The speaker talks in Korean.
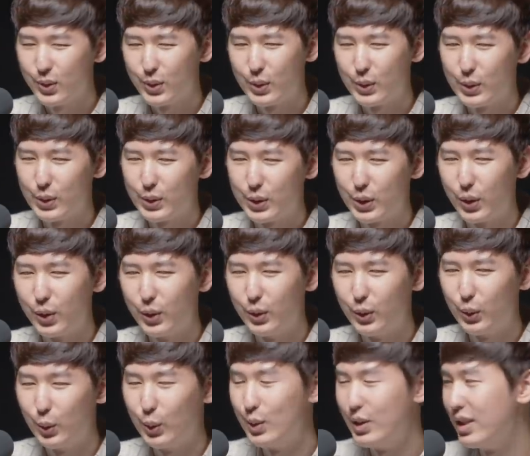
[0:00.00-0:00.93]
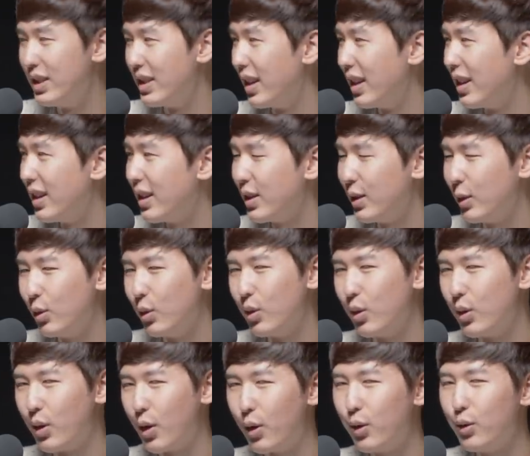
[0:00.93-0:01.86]
어, 전 도지사 네.
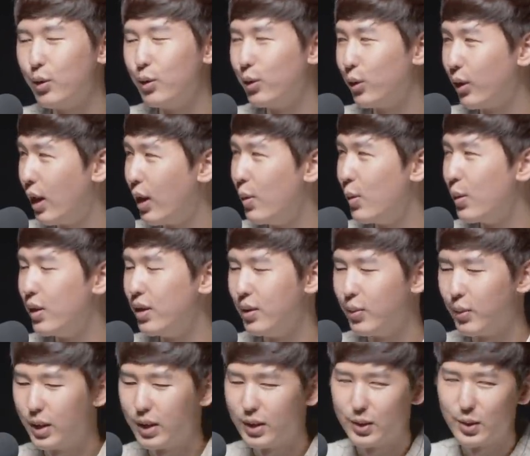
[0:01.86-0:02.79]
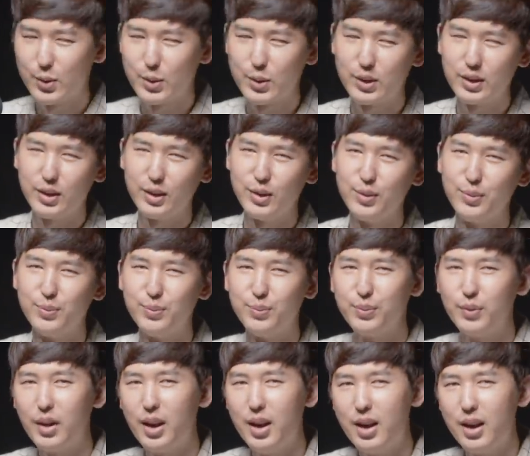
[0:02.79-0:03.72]
그리고 네. 현 국회의원님께서 지금
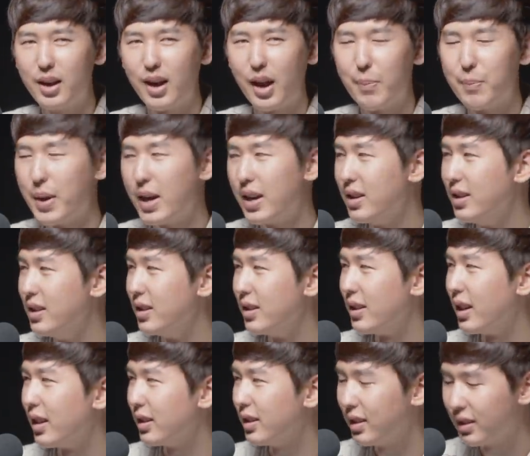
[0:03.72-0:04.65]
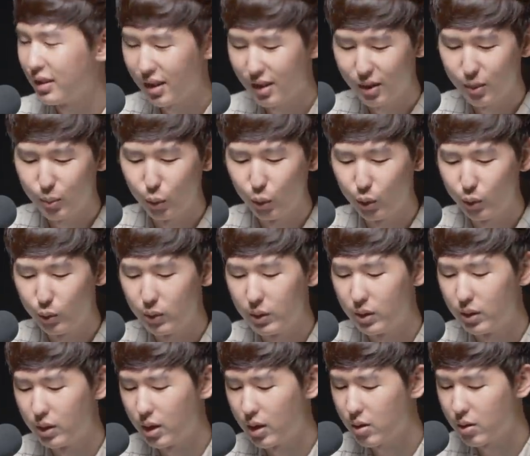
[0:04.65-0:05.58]
가파른 상승세를 보이고
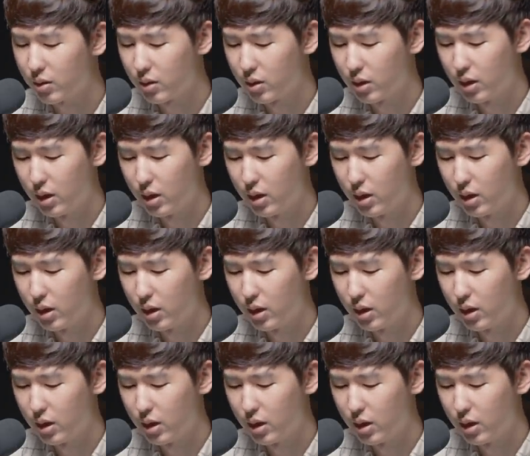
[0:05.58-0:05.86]
있는데요.